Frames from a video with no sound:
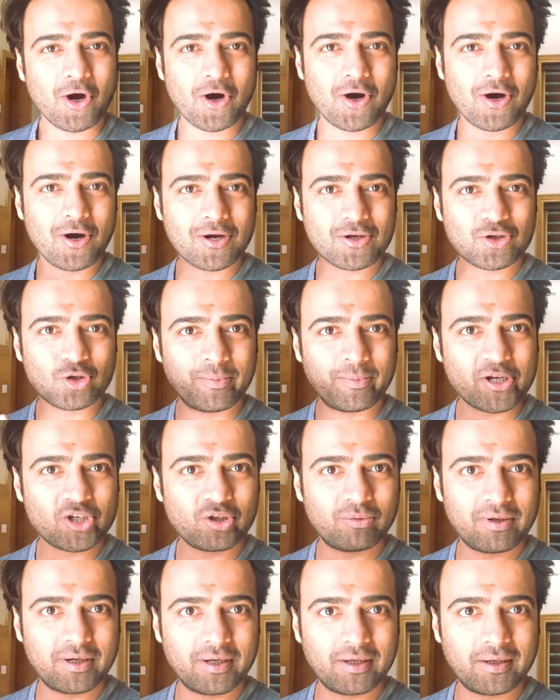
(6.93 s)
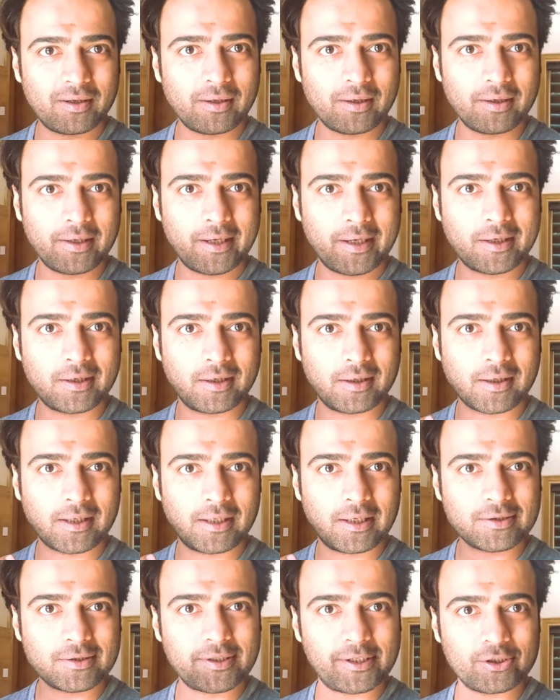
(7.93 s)
और सुबह सुबह एक
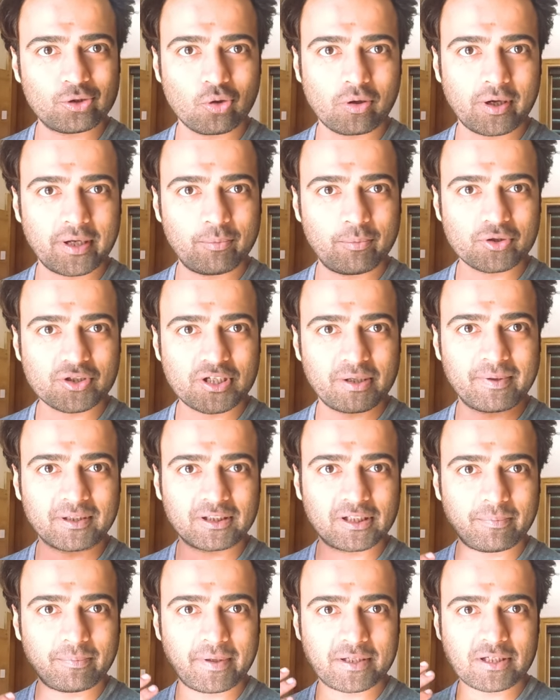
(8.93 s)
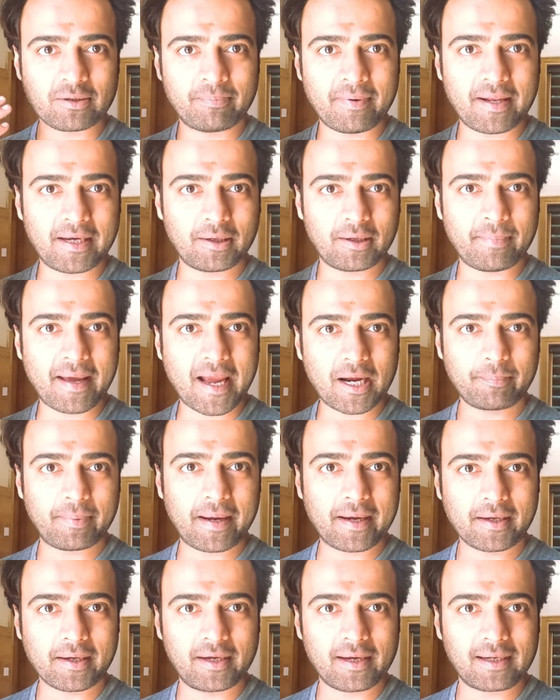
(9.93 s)
गलत चीज़ हो गई मुझसे मतलब मैं जब मैंने बैग
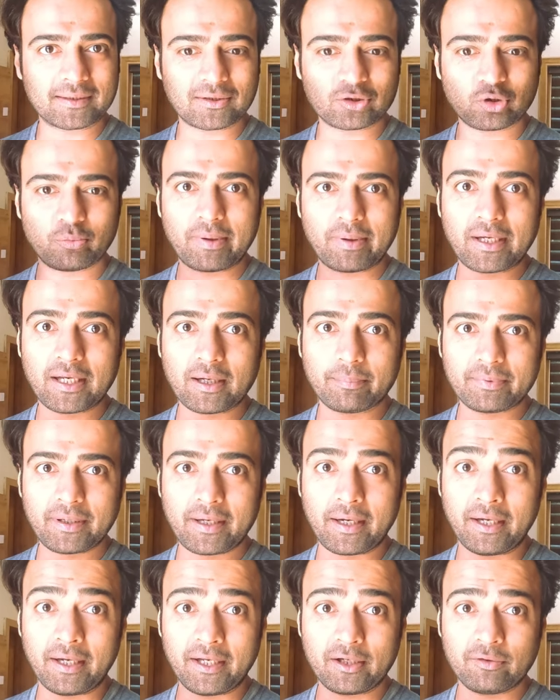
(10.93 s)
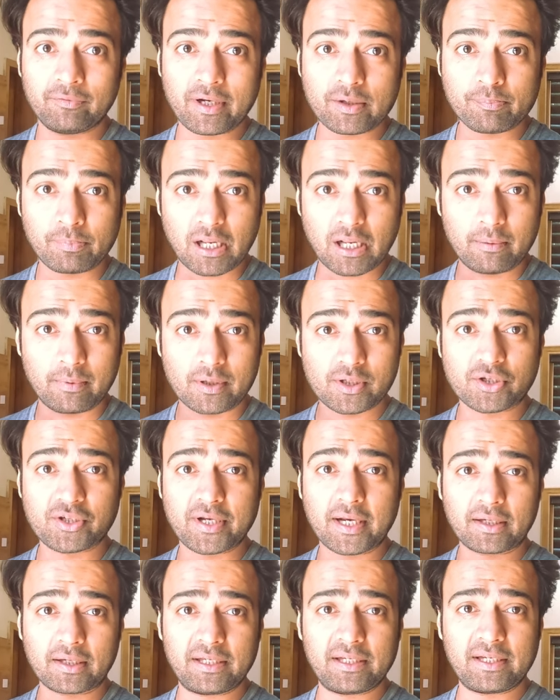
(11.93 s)
पैक किया था तो मैंने अपने इंडियन वेयर बराबर से
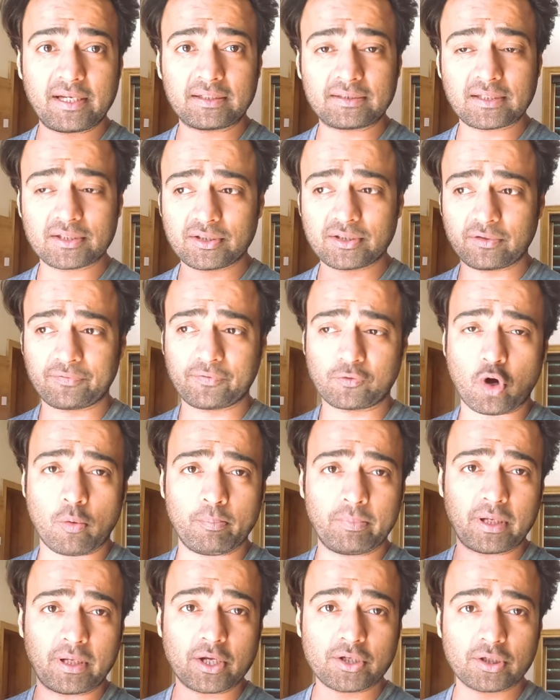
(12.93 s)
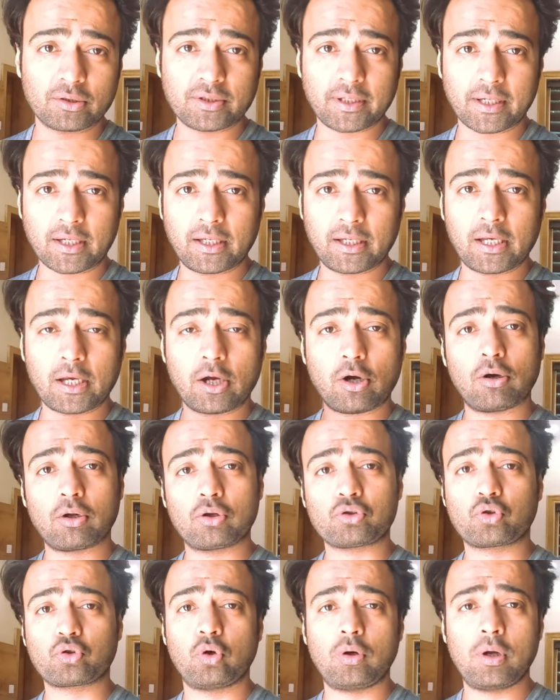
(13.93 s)
चेक नहीं किया था सिर्फ कॉम्बिनेशन चेक किया
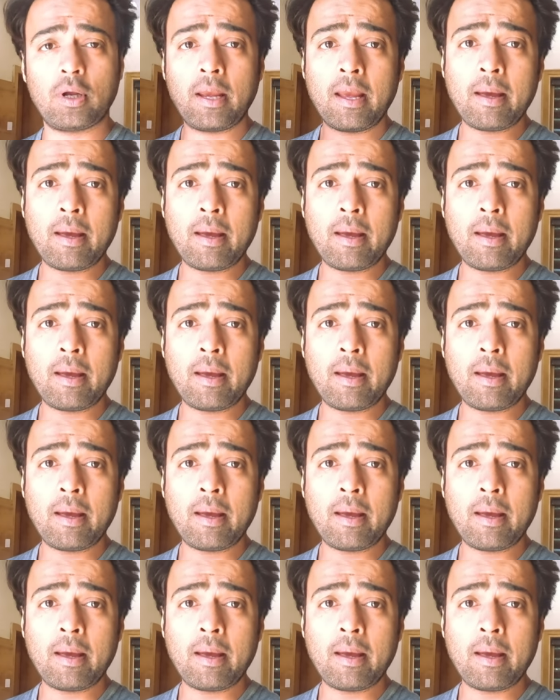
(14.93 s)
और उसको